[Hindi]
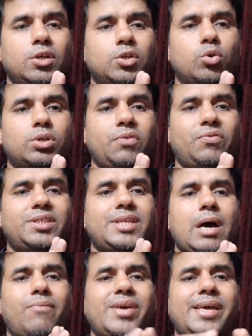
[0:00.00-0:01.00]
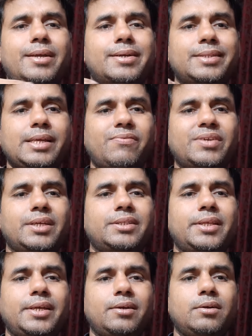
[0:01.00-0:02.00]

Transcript: क्योंकि विद्या वे कृत्य वृद्धते